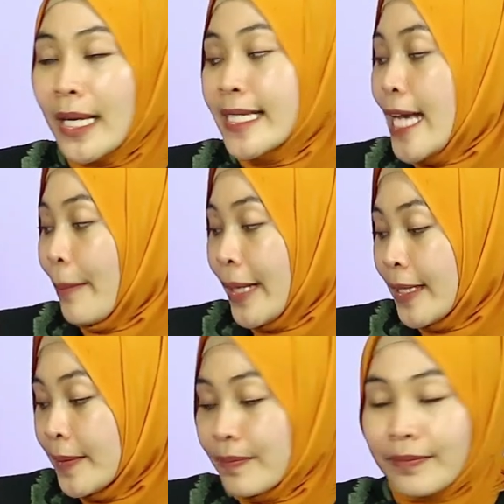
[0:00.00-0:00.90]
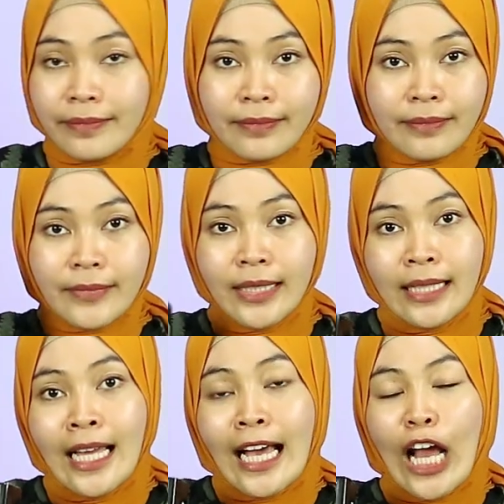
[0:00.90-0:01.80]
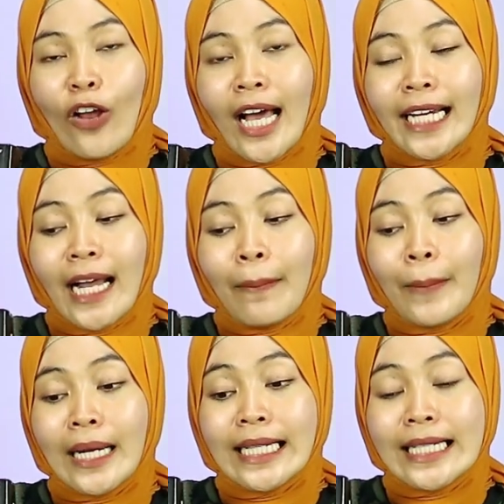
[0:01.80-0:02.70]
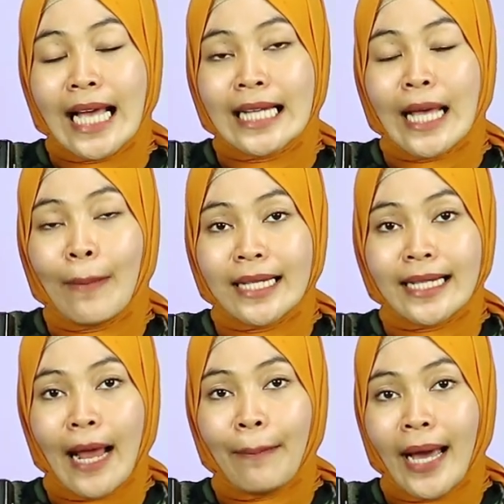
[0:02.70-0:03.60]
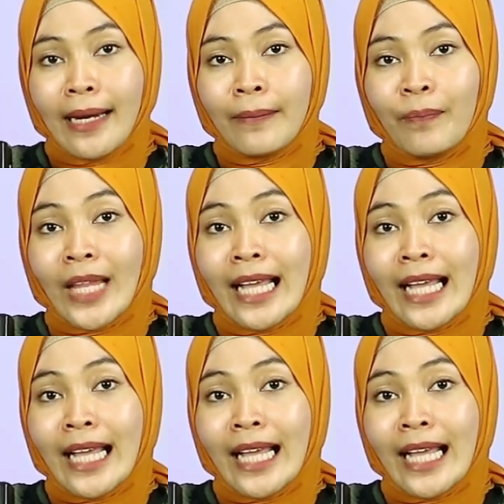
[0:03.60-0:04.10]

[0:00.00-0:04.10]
Benjamin, kalau kalian belinya sama senapan,